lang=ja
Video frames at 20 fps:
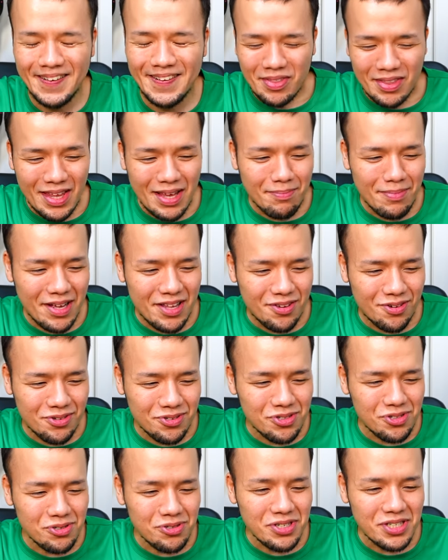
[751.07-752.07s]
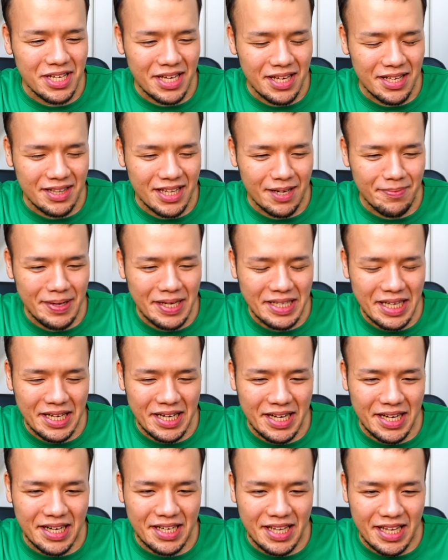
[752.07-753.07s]
い。で、まあ、4種類ね、食べた
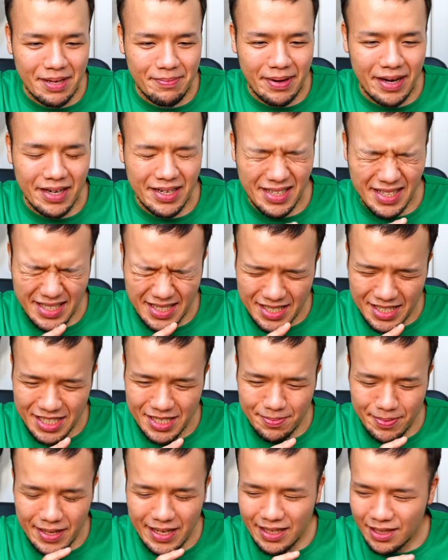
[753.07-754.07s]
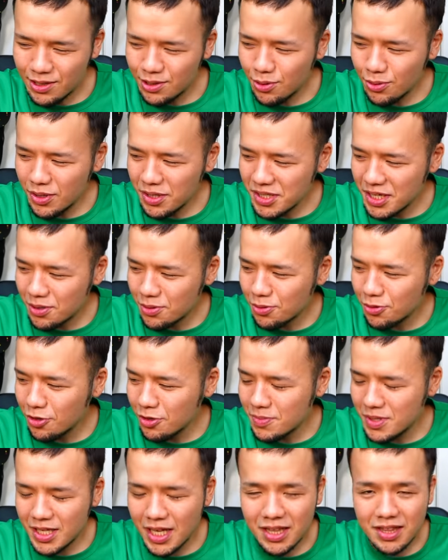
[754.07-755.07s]
中で、まあ、一番どれが好
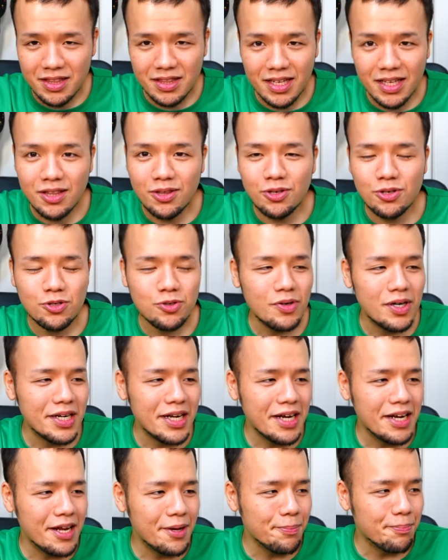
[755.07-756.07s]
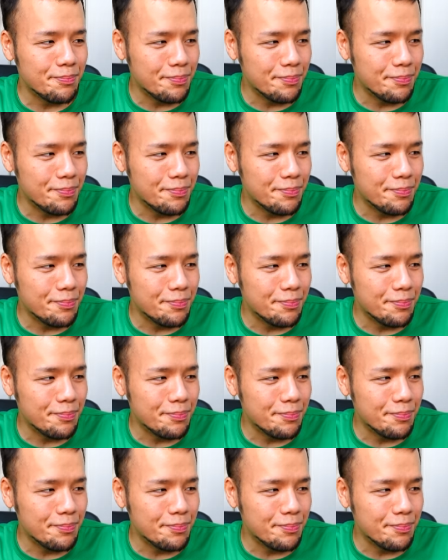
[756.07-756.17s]
みだったと言われれ